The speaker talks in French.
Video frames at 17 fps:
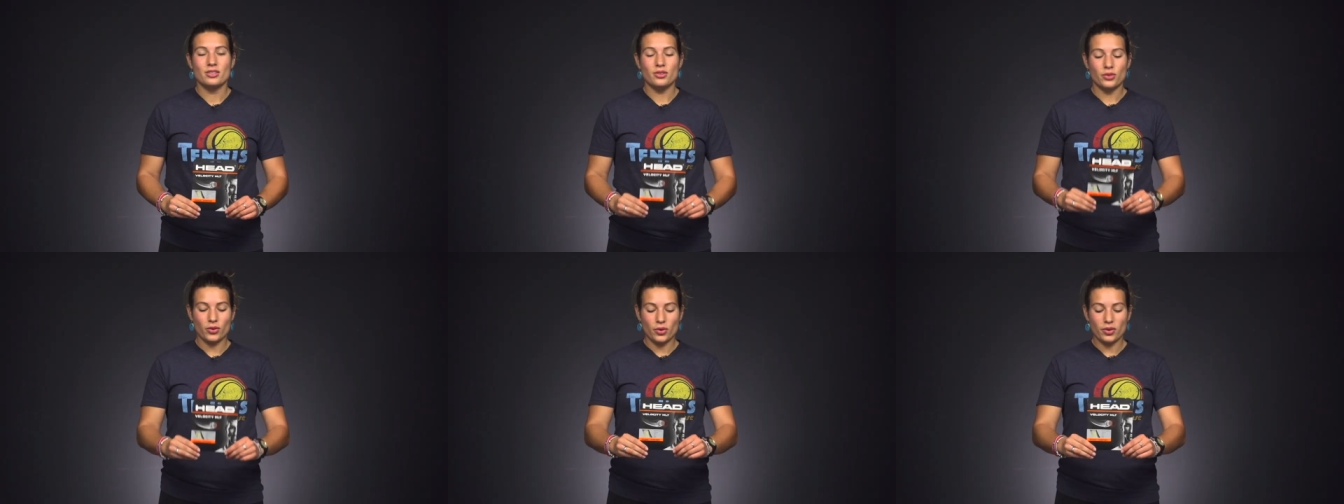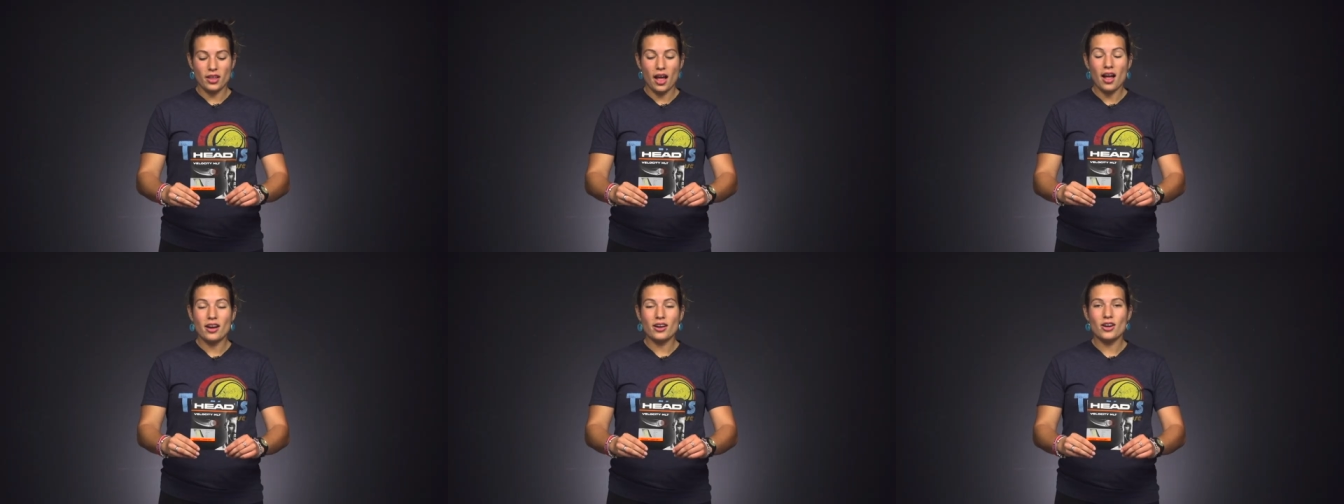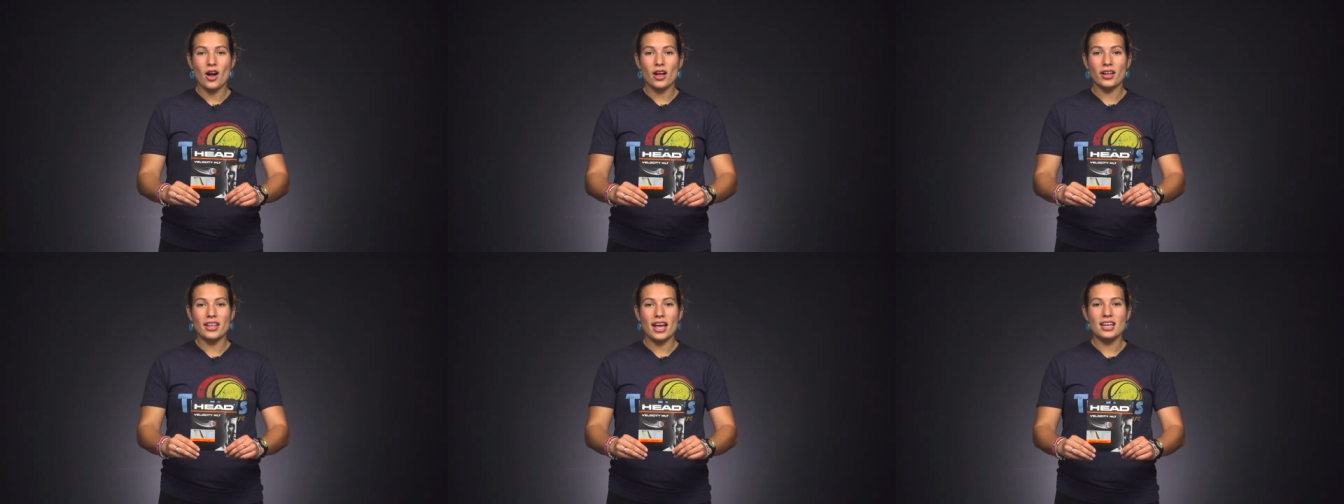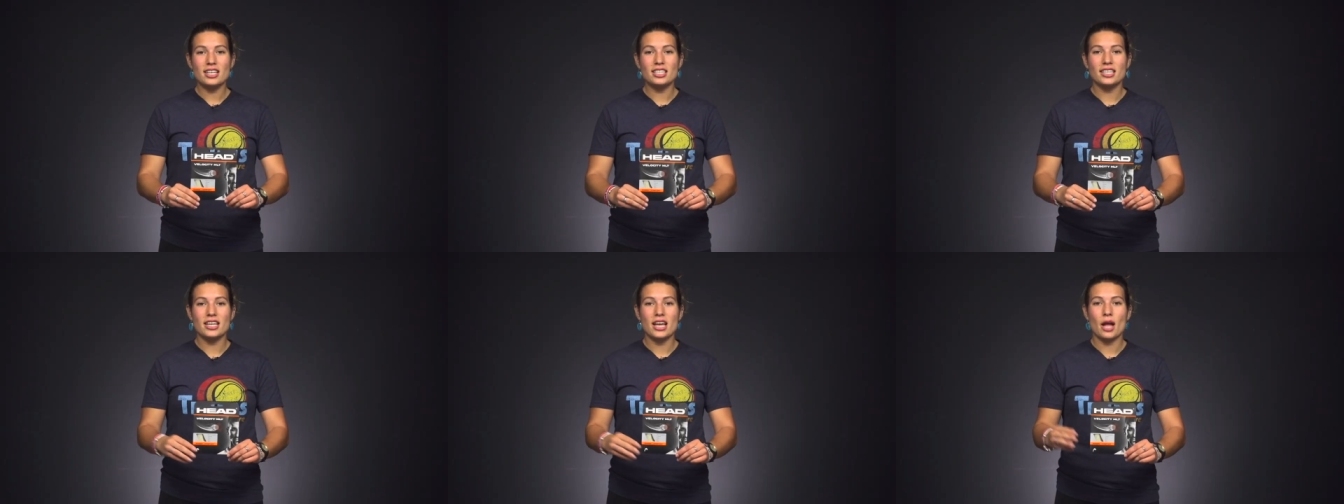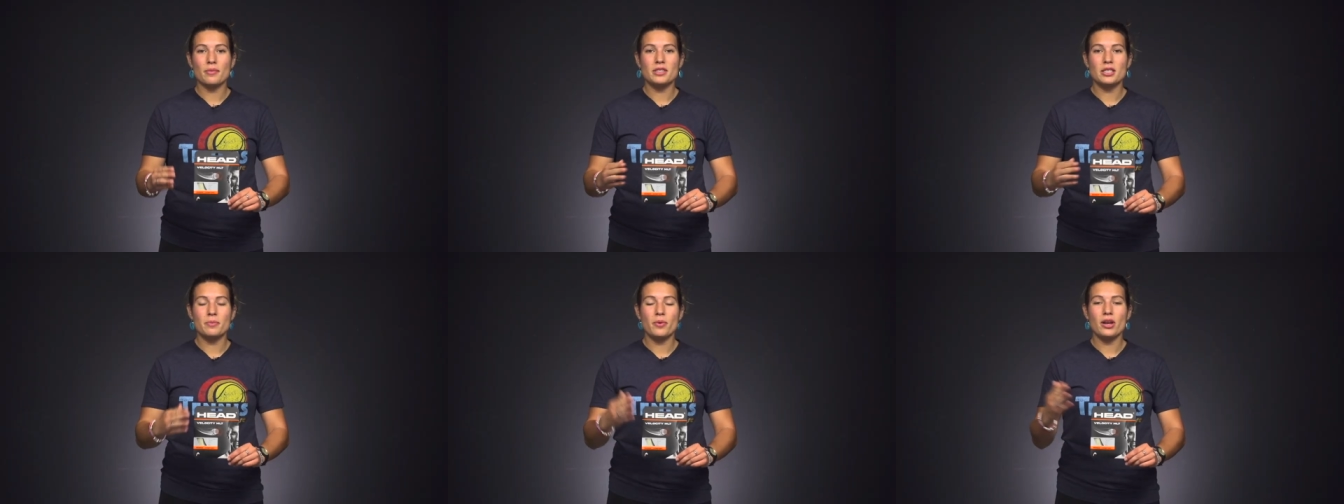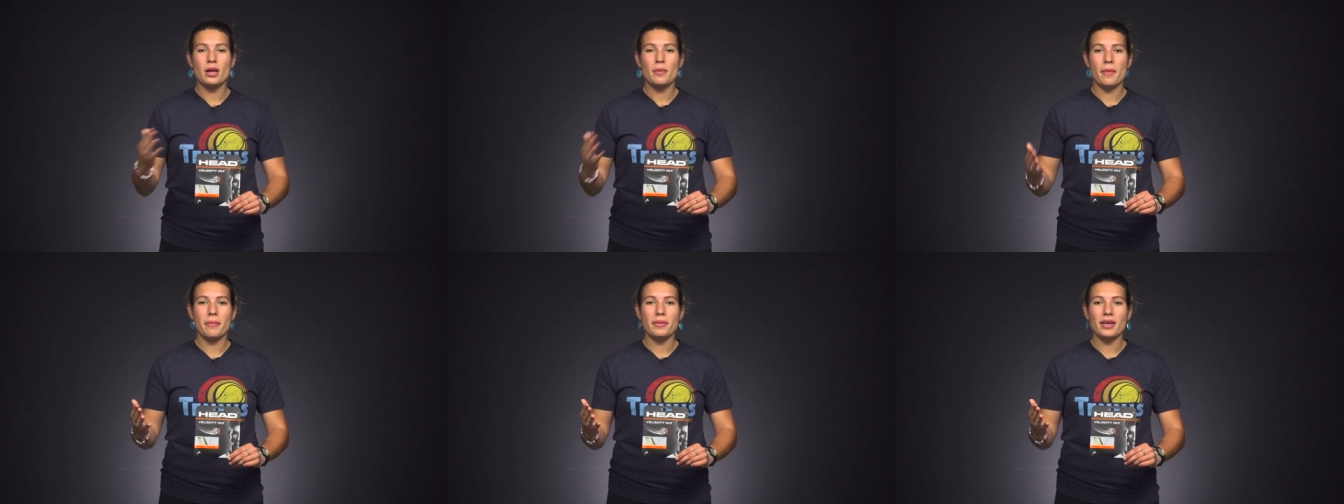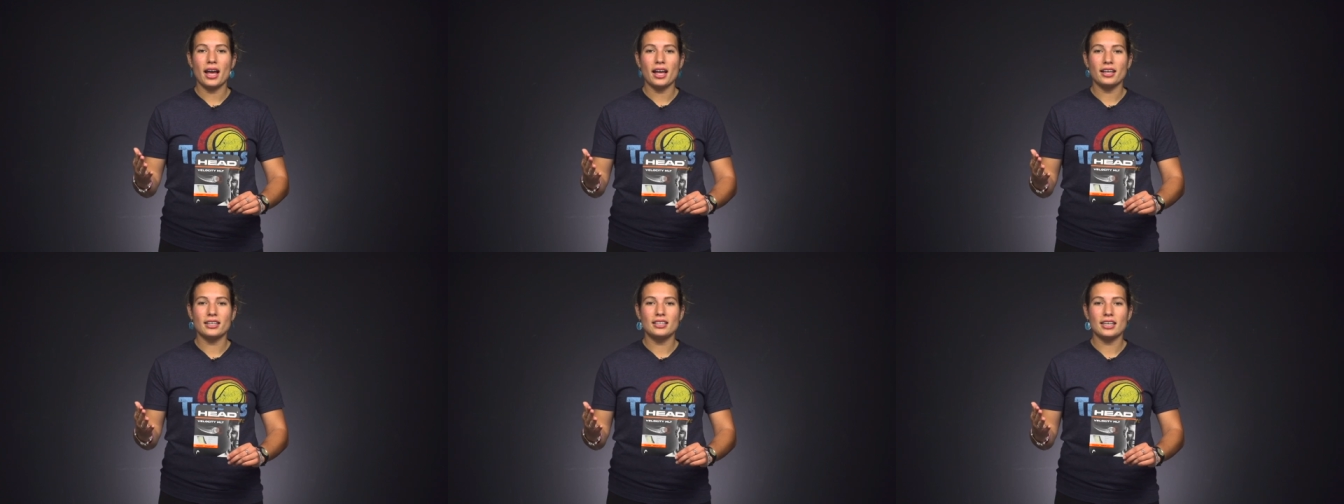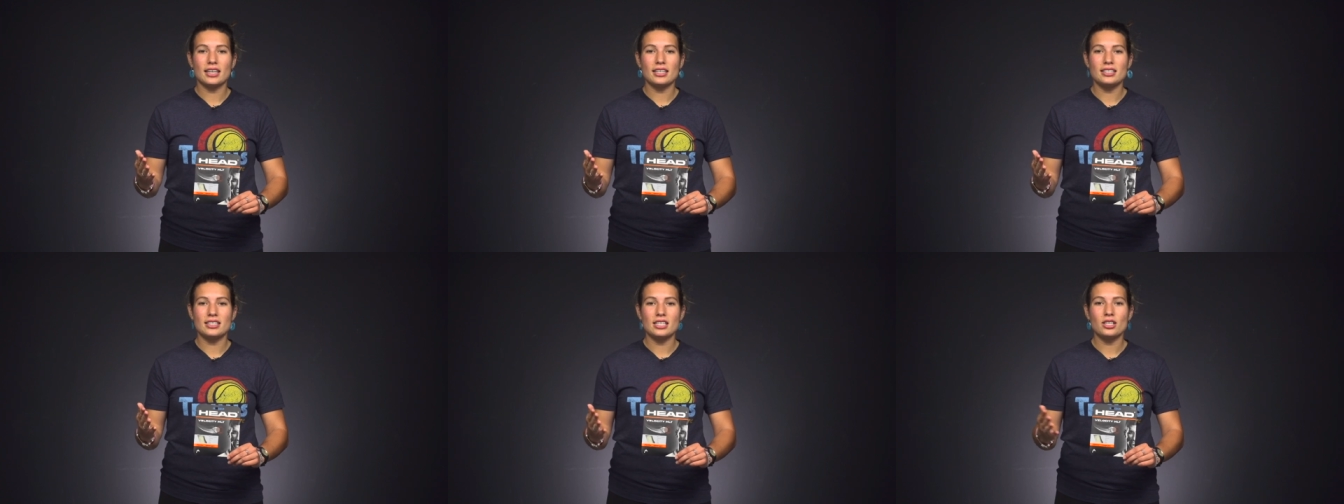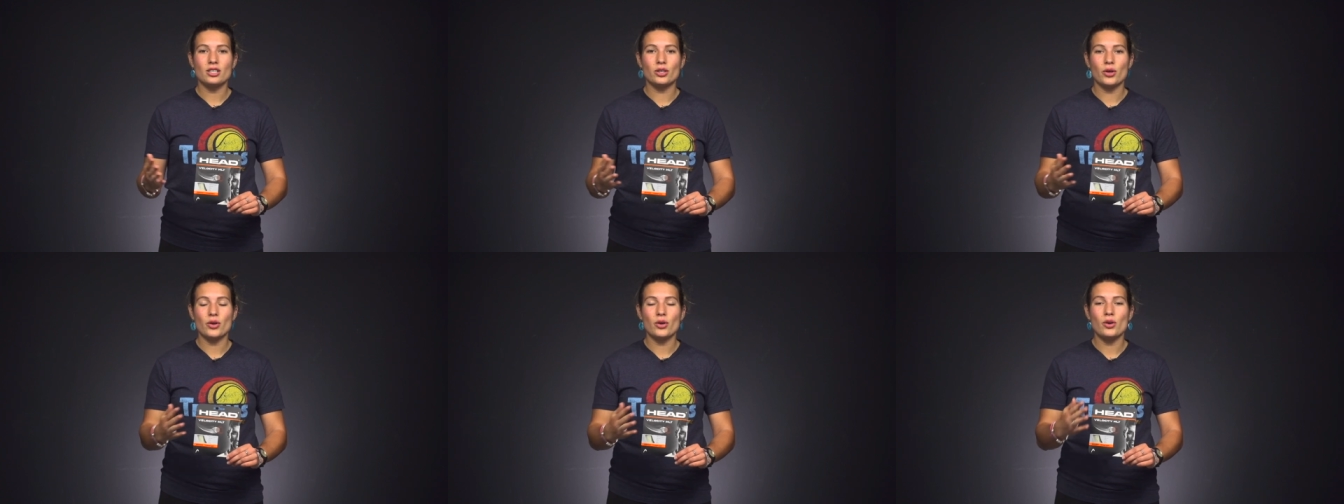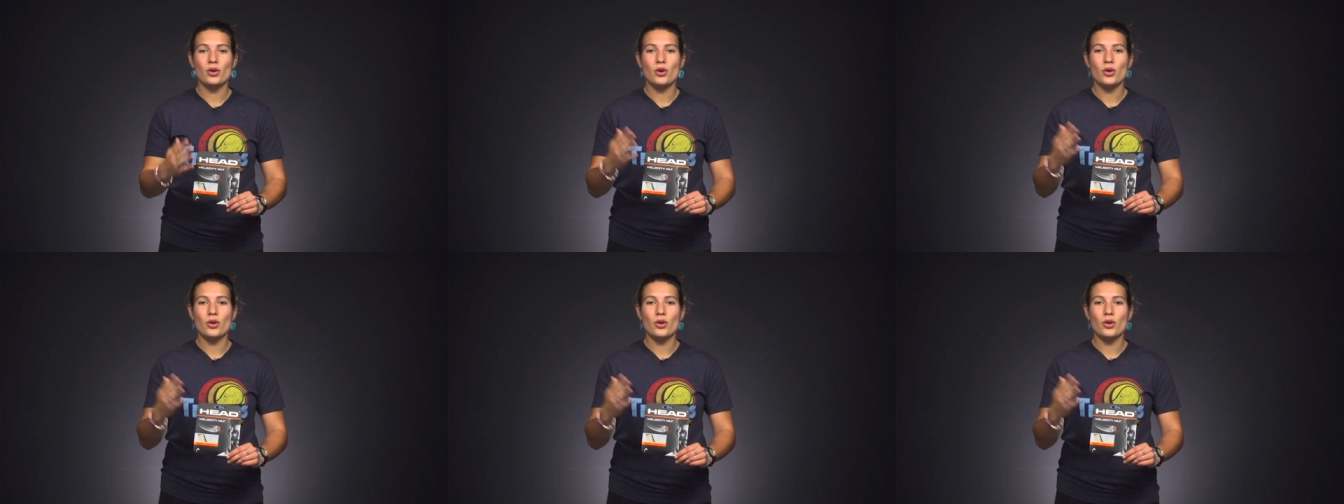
Donc on a un cordage qui a un petit peu les mêmes caractéristiques que